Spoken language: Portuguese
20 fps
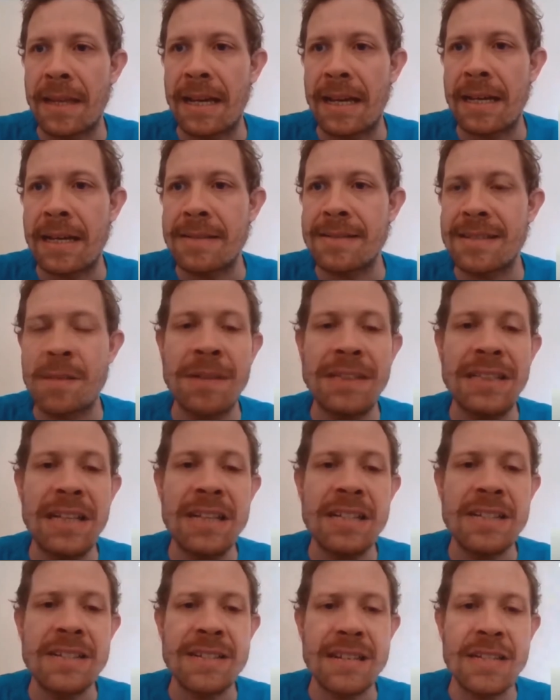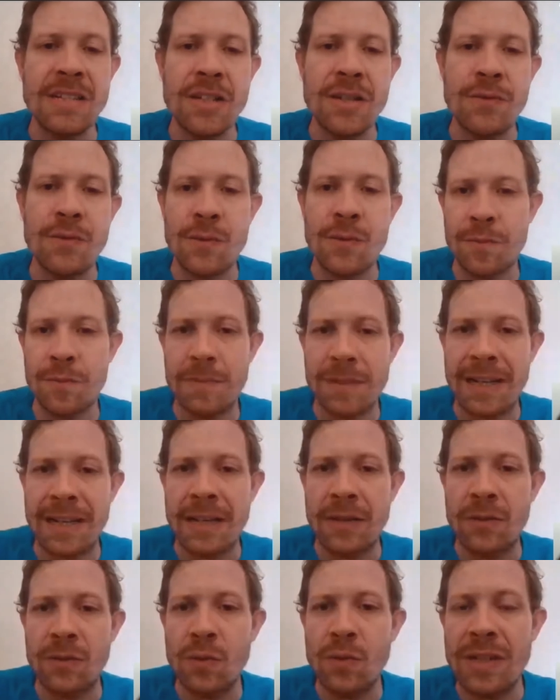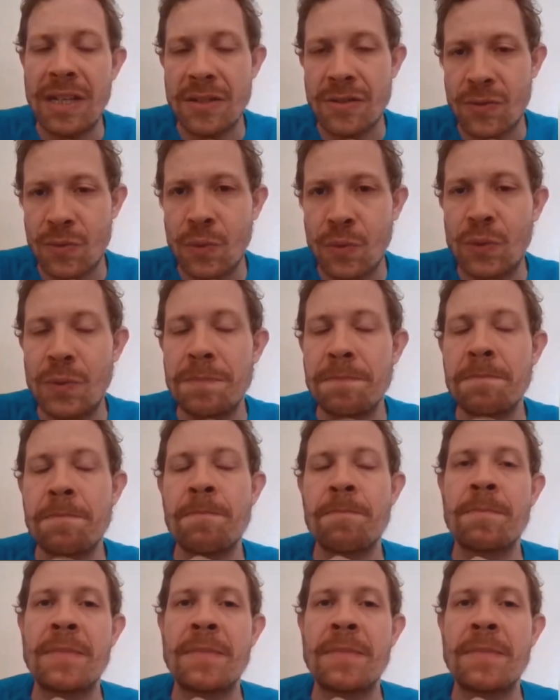A semana de incentivo à leitura e estudo,